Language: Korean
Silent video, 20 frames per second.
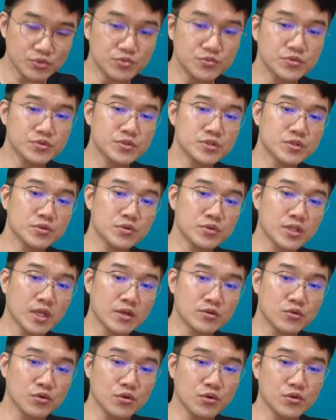
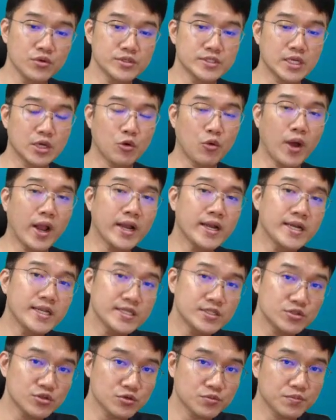부분보다도 이제
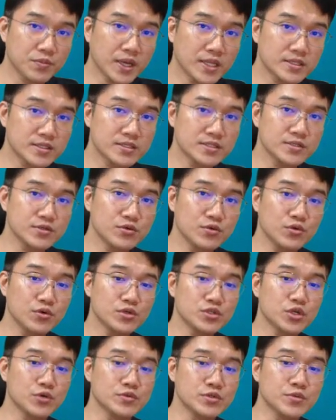관리 쪽
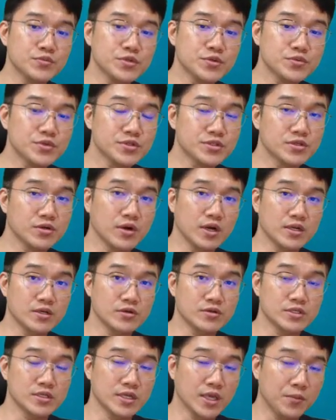파트로 점점 점점 들어가는
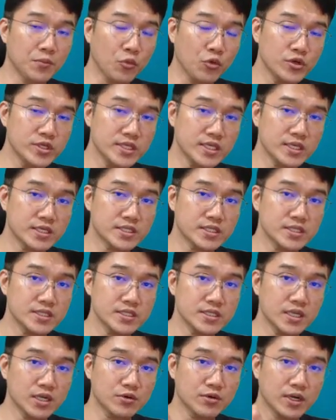거죠 이게
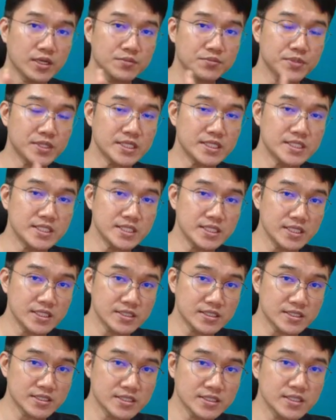모이킹이라고 하는
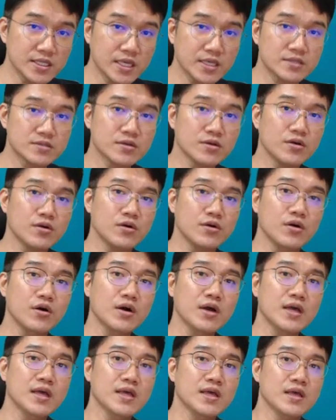
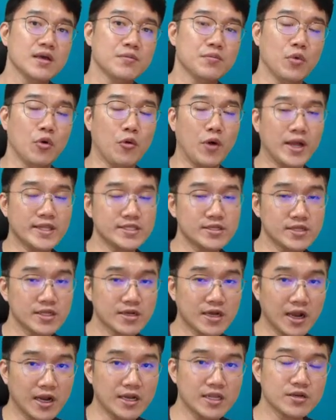비즈니스에서 뭐
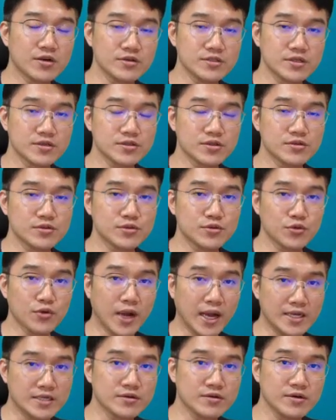완전히 관리 컨설턴트로
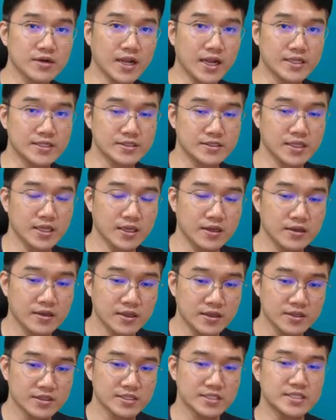가는 건 아닌데
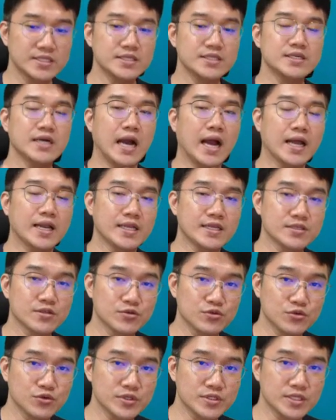그
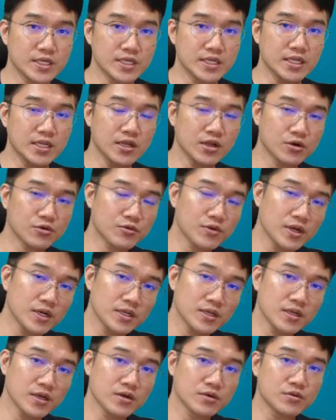안에서도 이제 인력
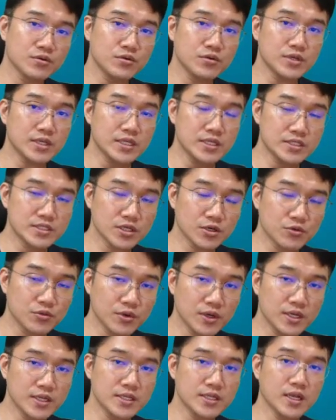관리하고 일정
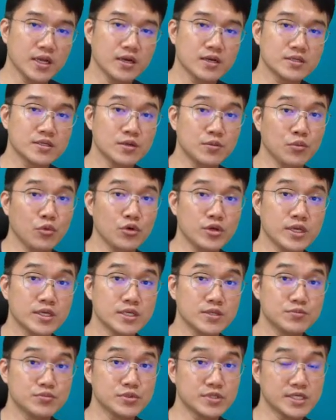관리나 그런 모의
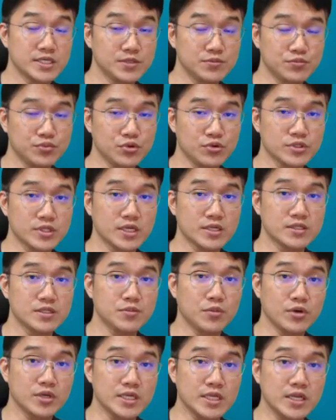예큰 프로젝트
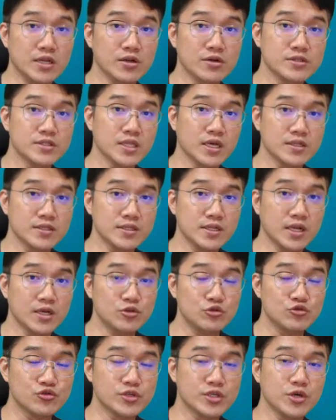뭐 1년 단위나
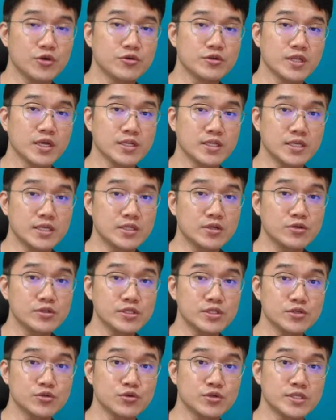6개월 단위 이런
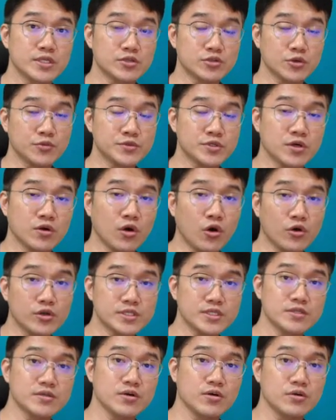식으로 이제 점점
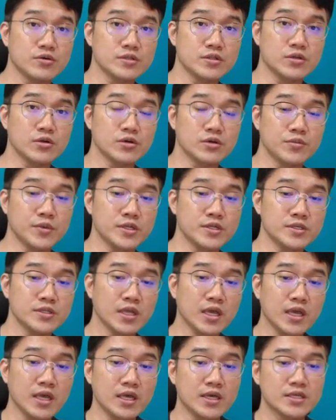커지는 거거든요. 그러면은
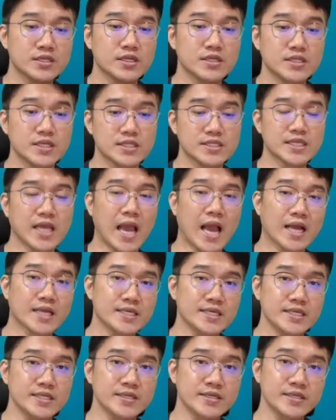실제
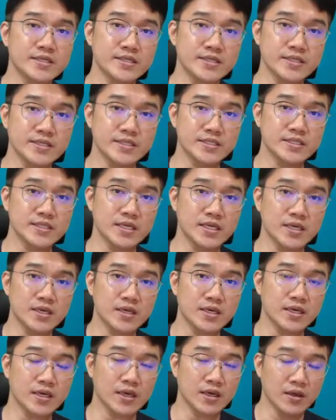자기는
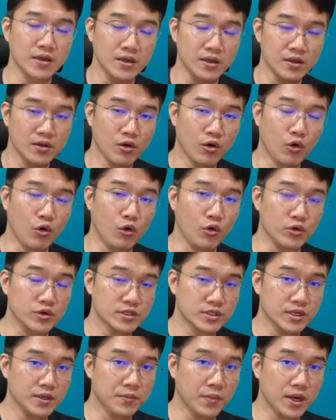이제 어
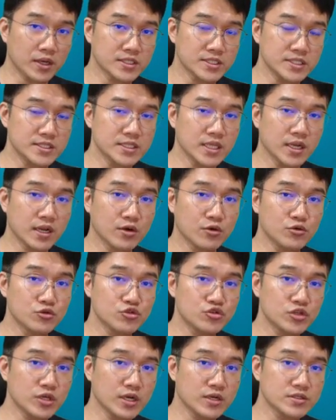이렇게 막 진단하고
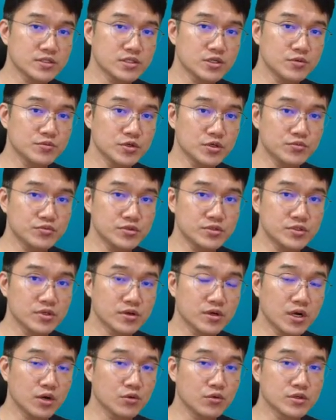취약점을
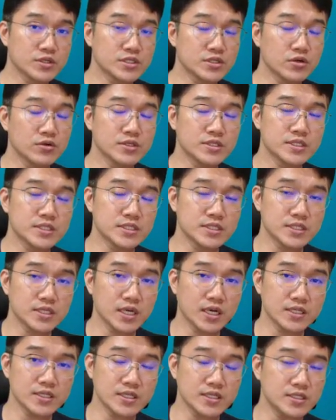분석하고 그런
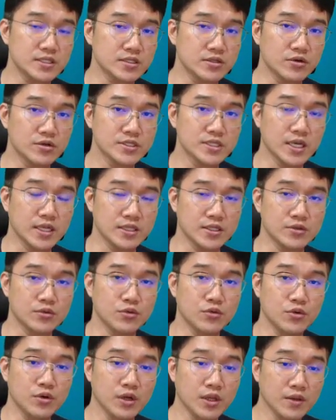시간이 있는 것이
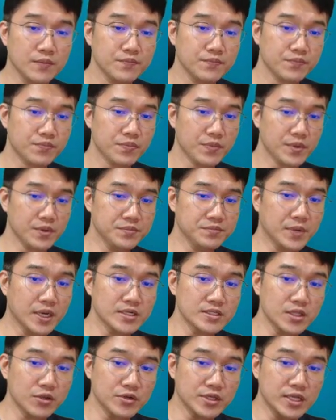아니고 말
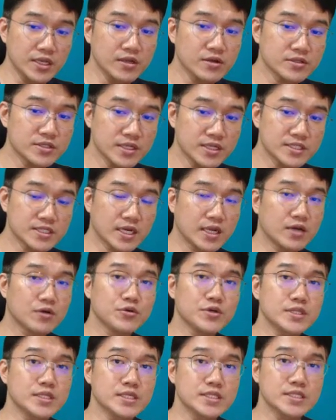그대로 인력들이
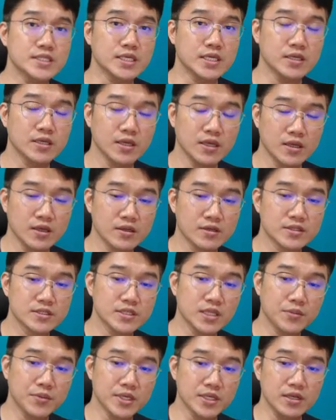잘하고 있는지 그
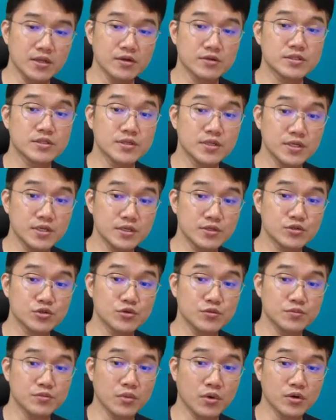다음에 인력들이
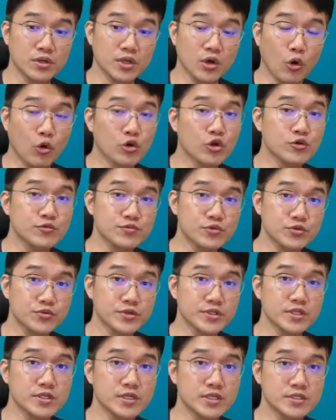좀 뭐 이렇게 어려운
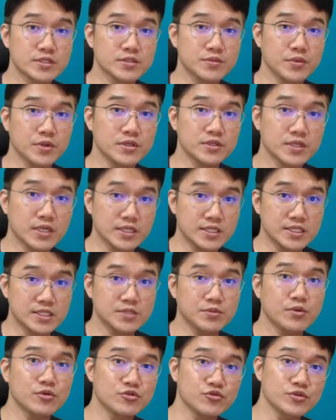부분들이 있으면은 이게
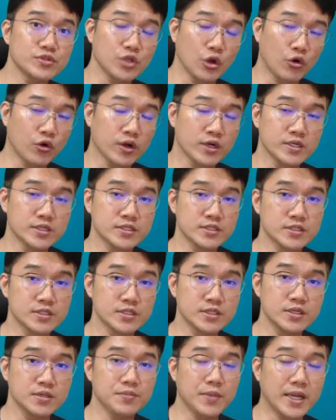찝어주는
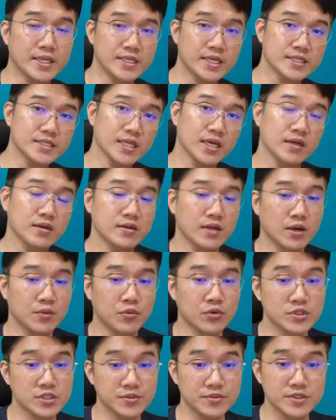역할들을 많이 한다 라고
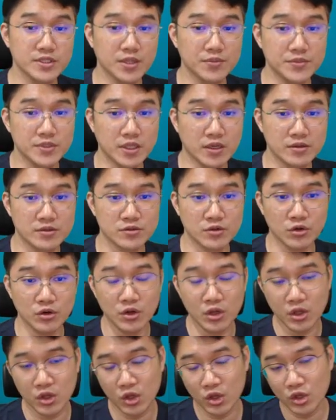보시면 됩니다 그래서
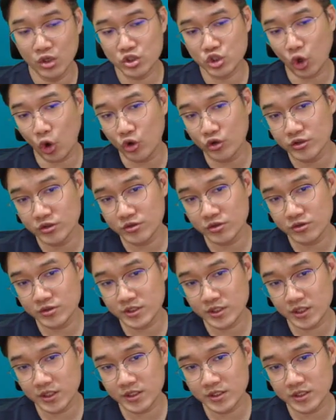저는
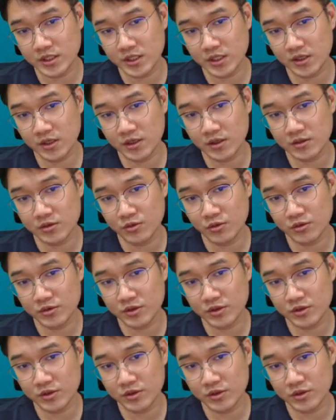현재 이제